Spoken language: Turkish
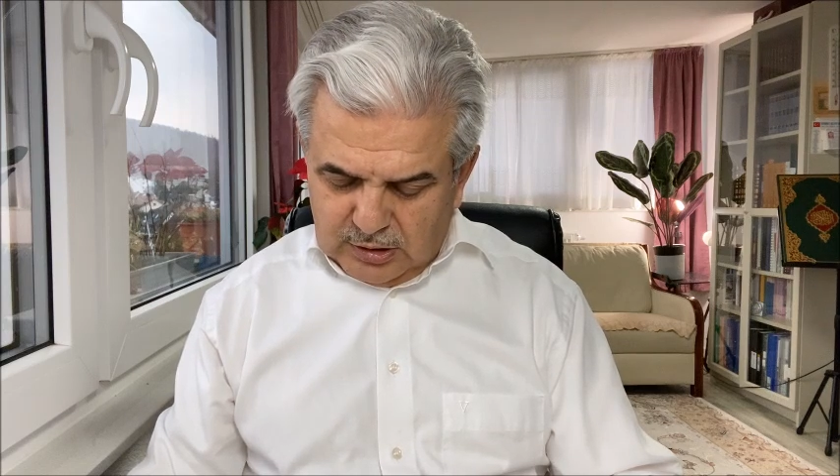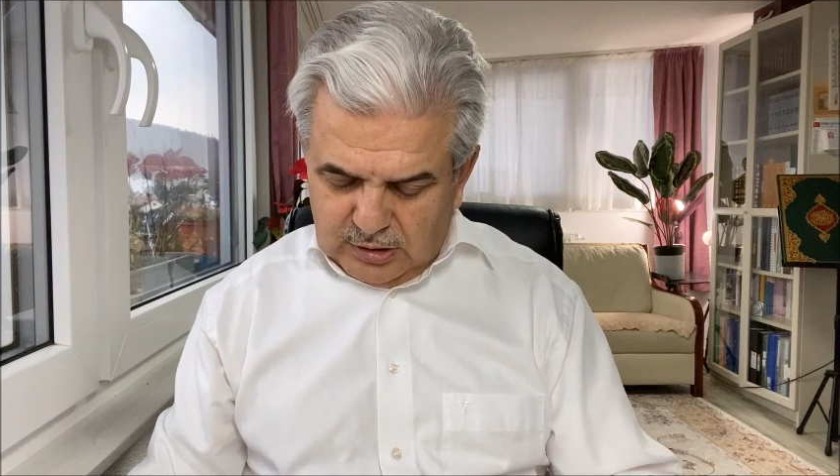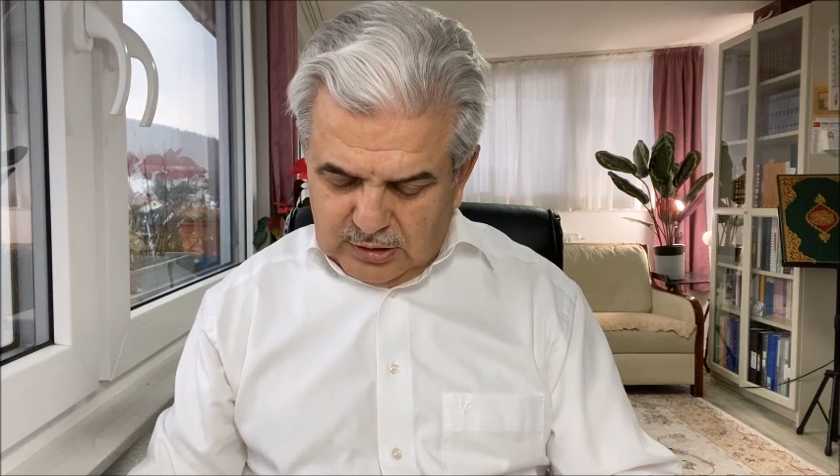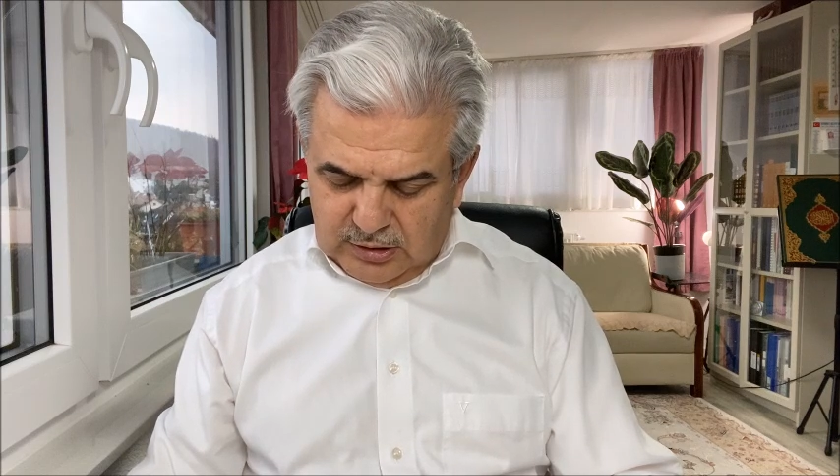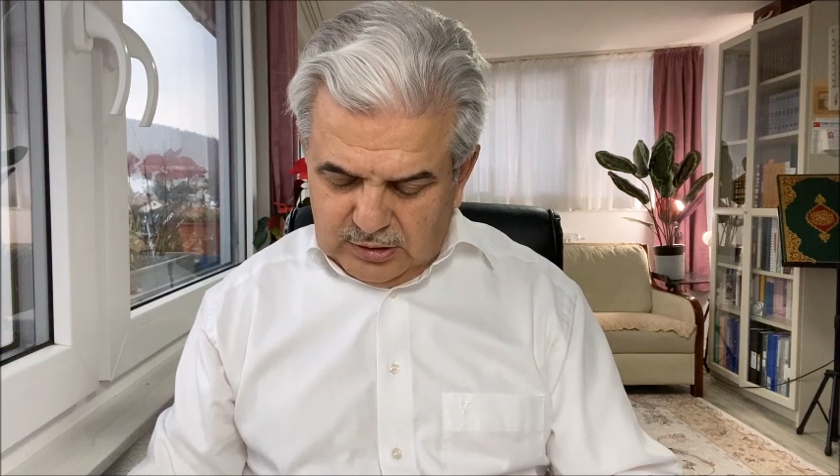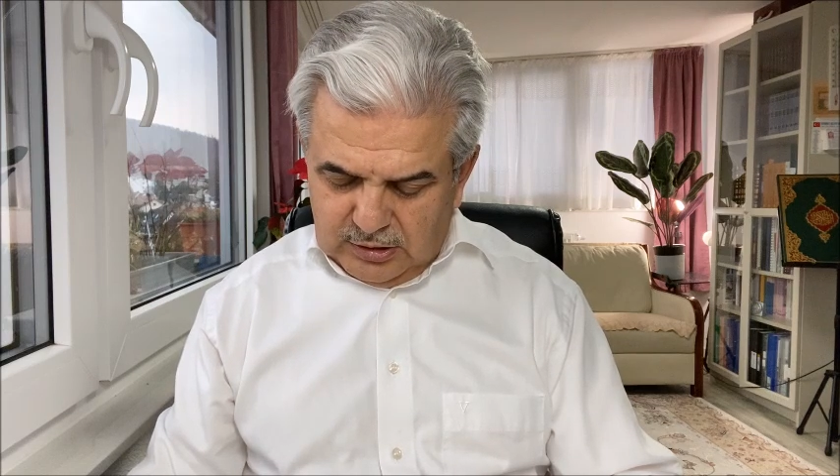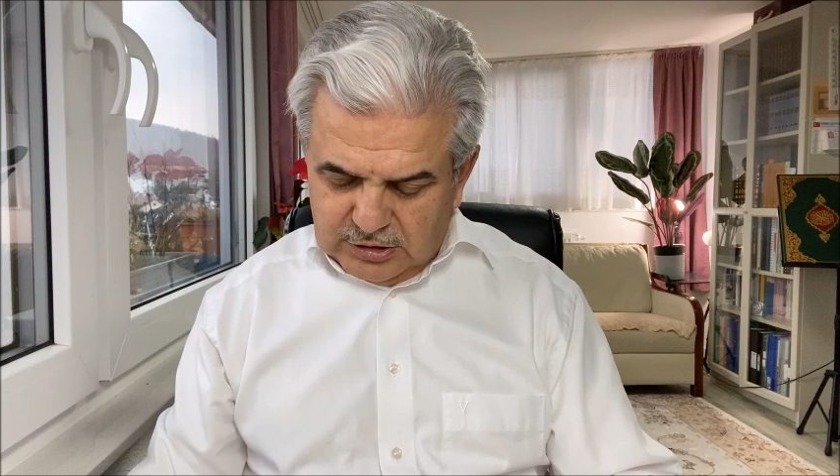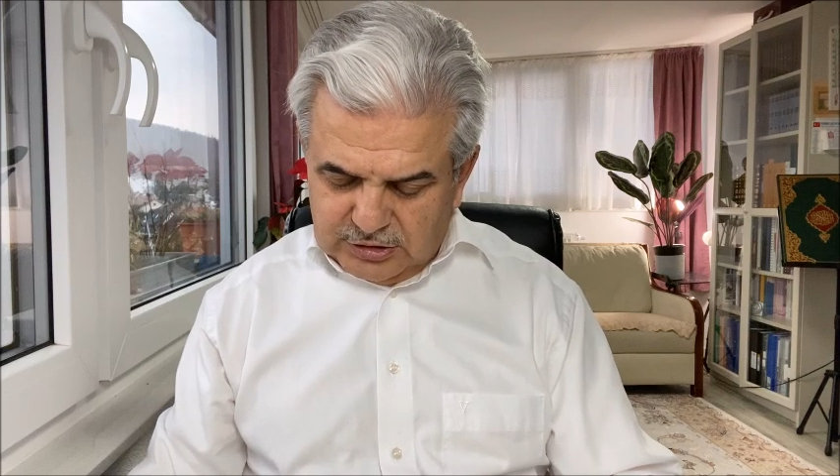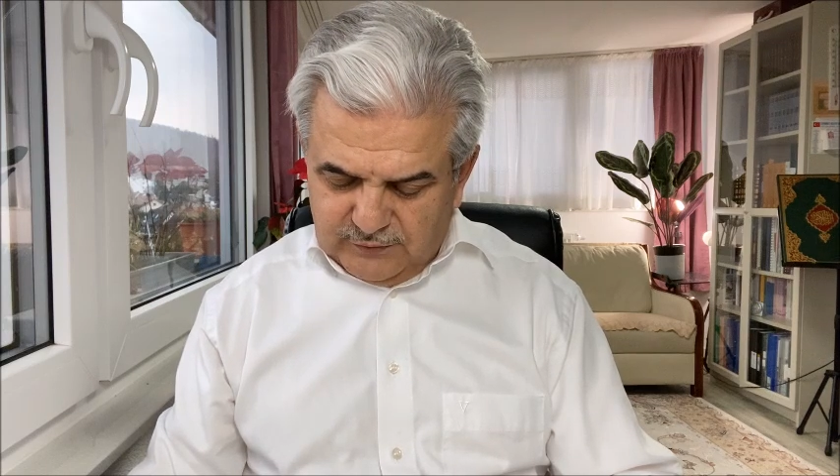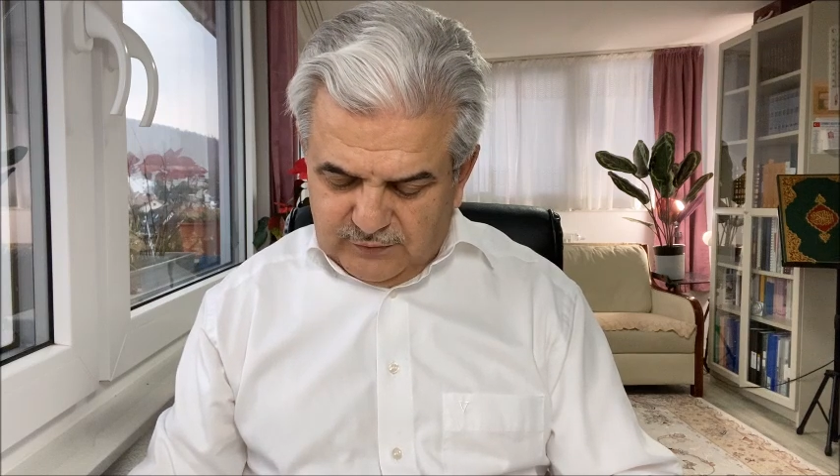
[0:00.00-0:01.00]
kadiyya
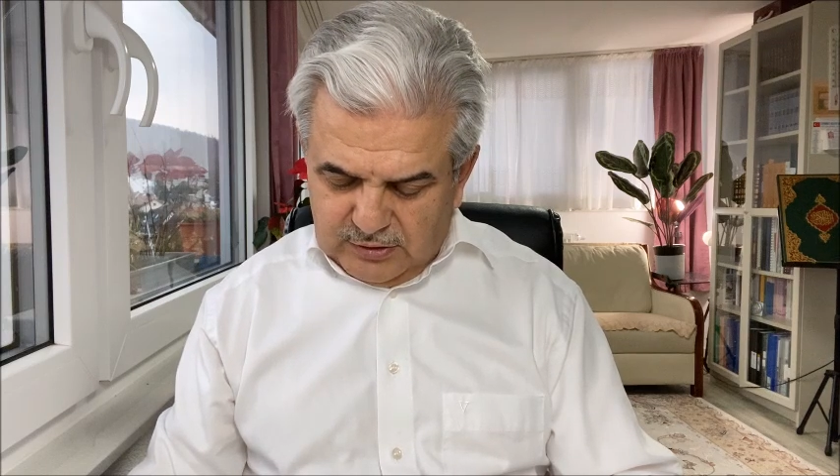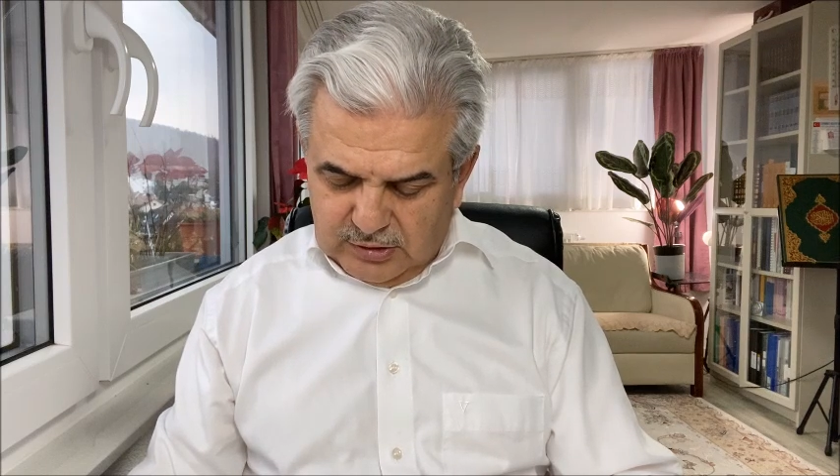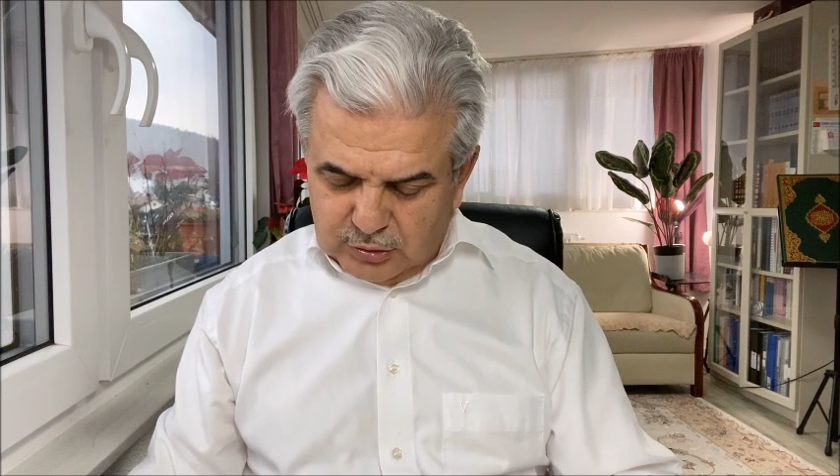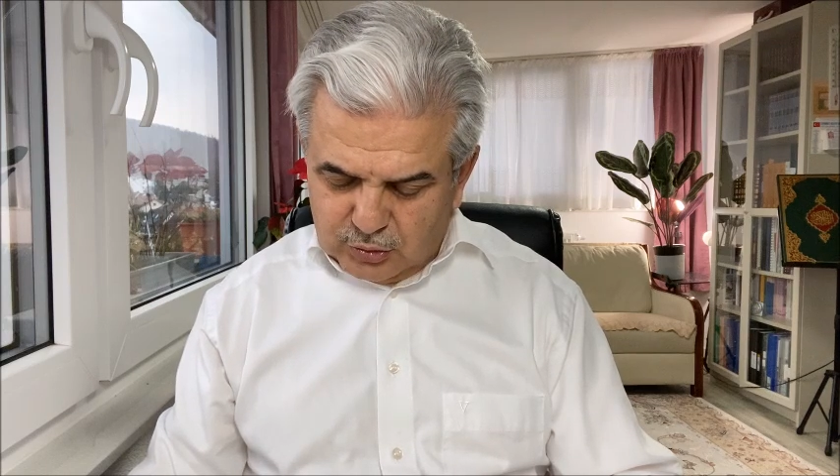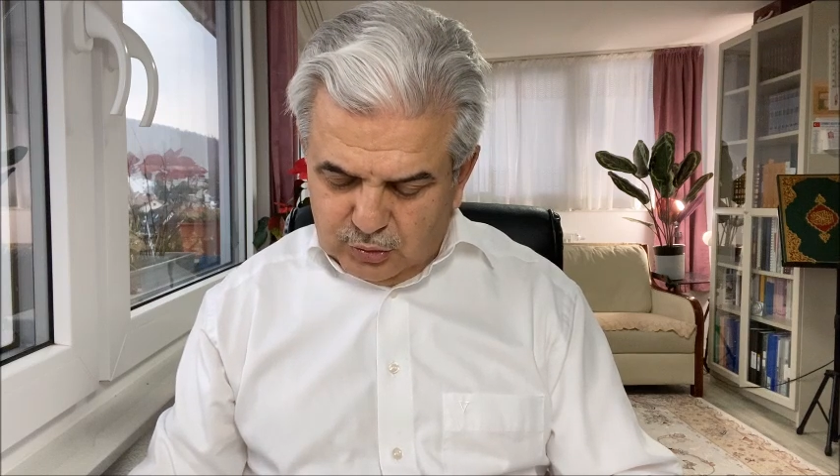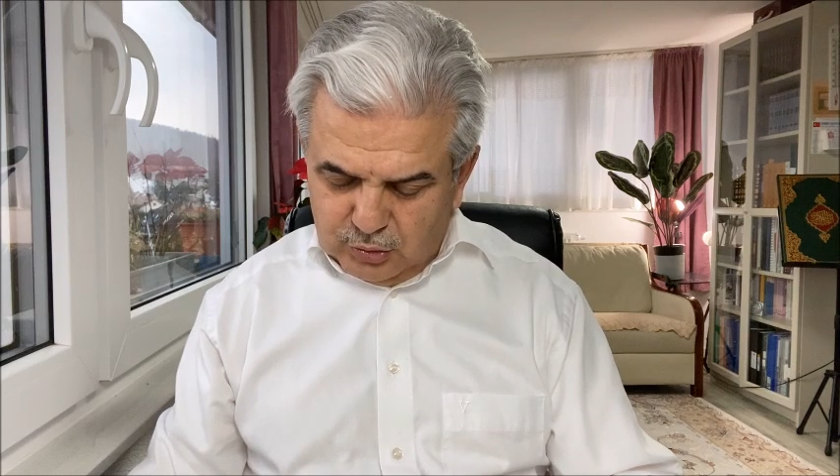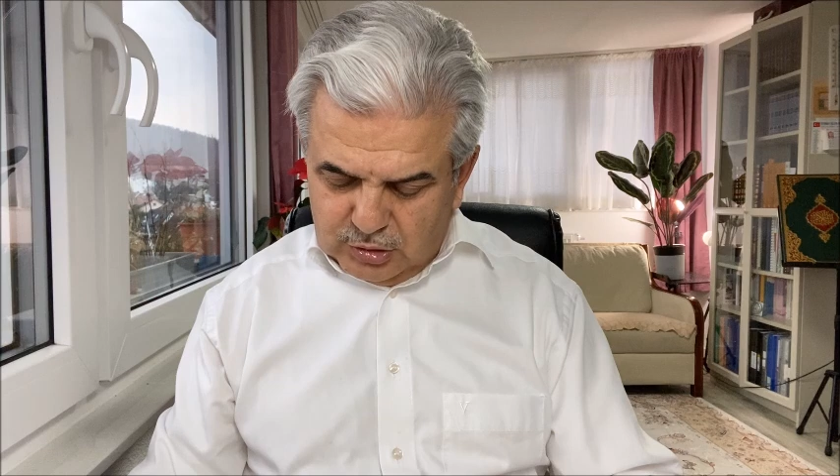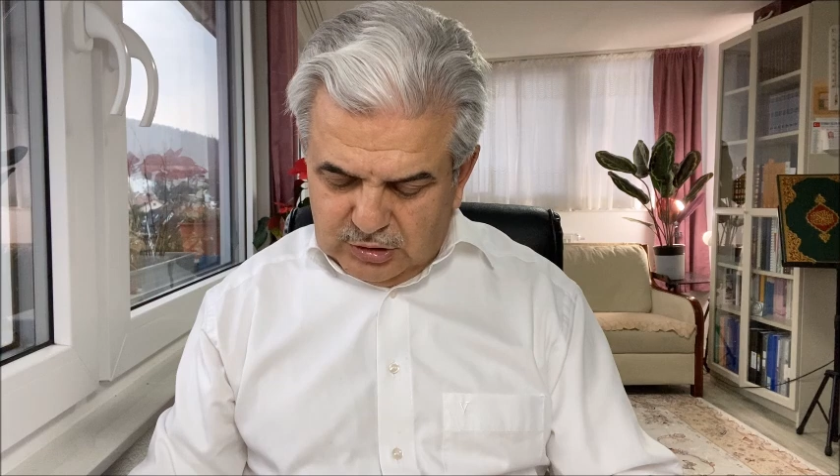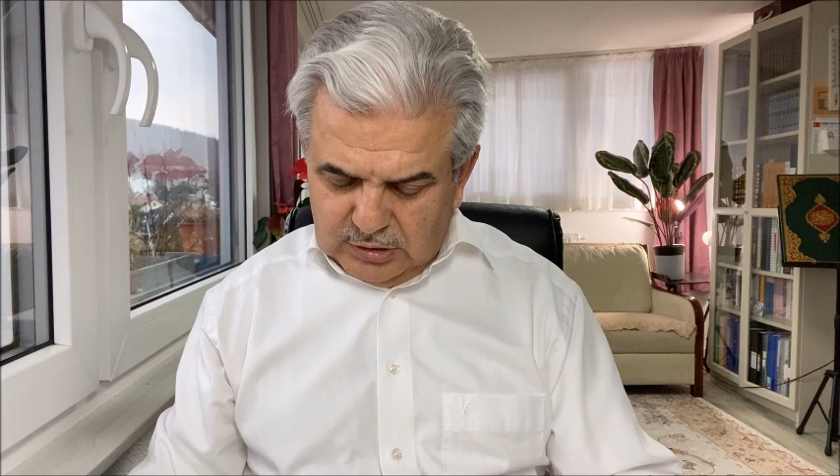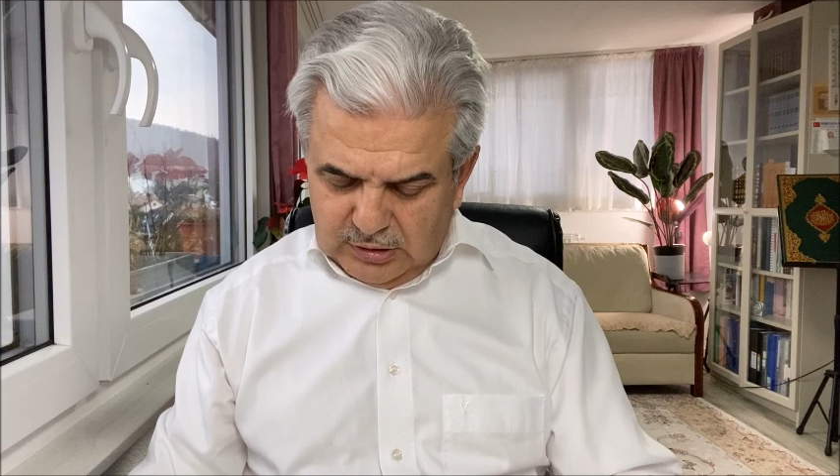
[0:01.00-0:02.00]
Şifa'da
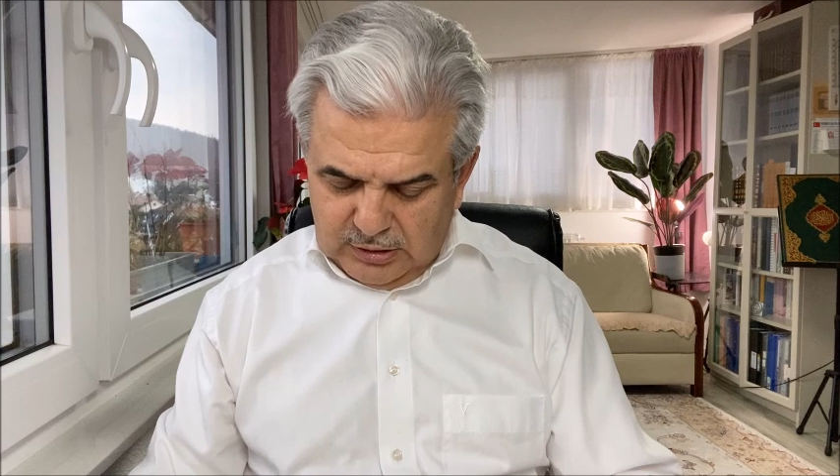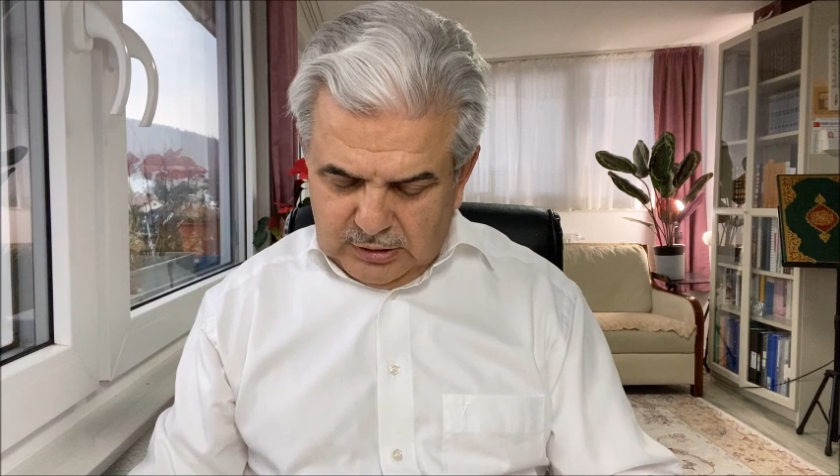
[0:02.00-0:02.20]
Suyuti